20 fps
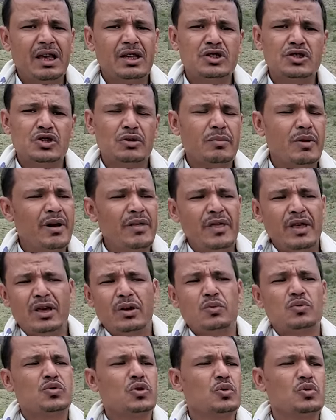السم هذا
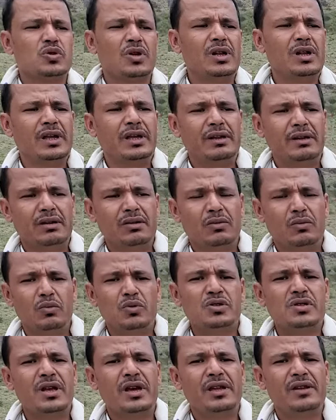يوصل لهن
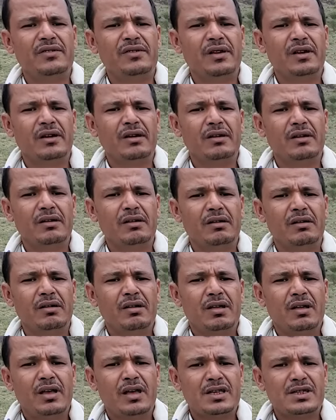واستهدفنا
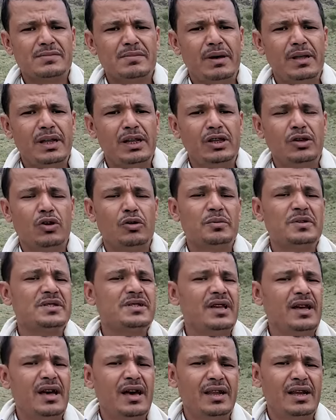اصبحنا نهرب
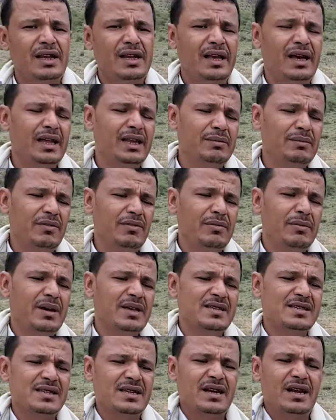الصحاري اللي عادي ما في بها
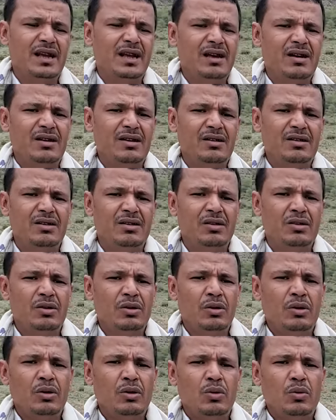الزراعه
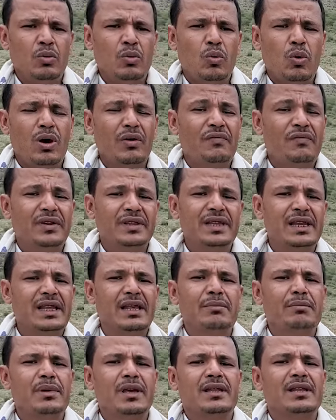وخفت
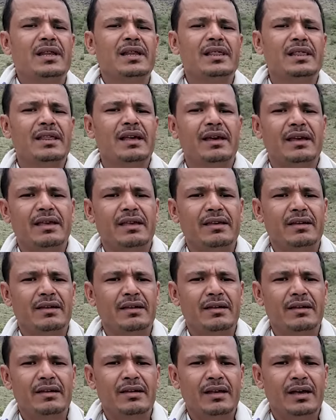الكميه الانتاج
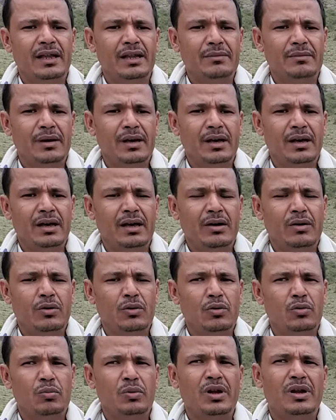يعني مع
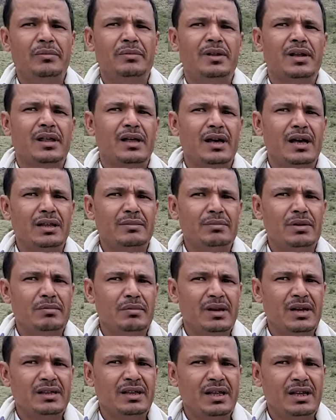هروبنا من القات من
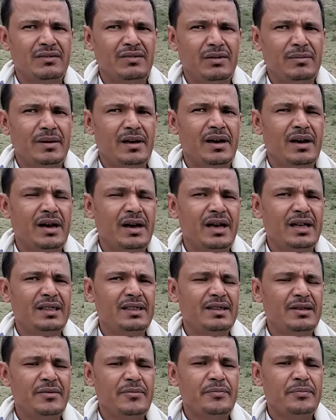المناطق اللي في بها قات